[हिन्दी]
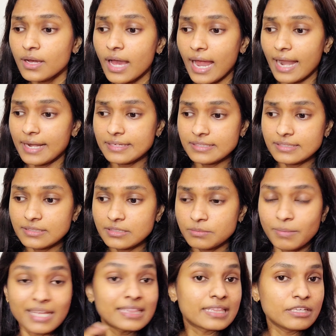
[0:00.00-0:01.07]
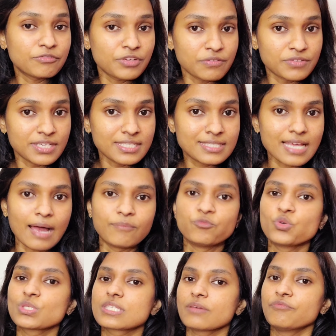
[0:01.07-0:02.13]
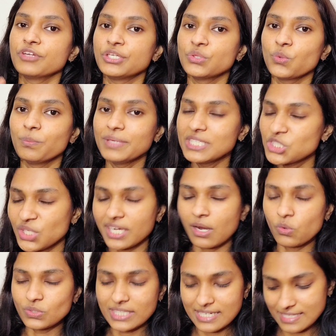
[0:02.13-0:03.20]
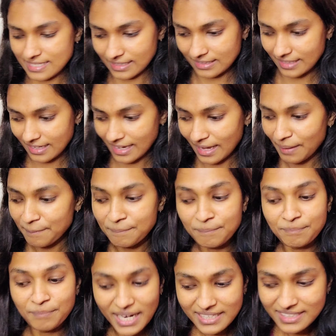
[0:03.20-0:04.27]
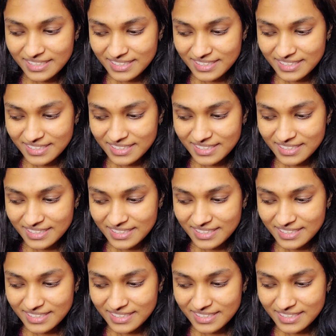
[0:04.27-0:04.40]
एंड मंथली फेवरेट्स आप वो सब वीडियो भी चेकआउट कर सकते हैं बट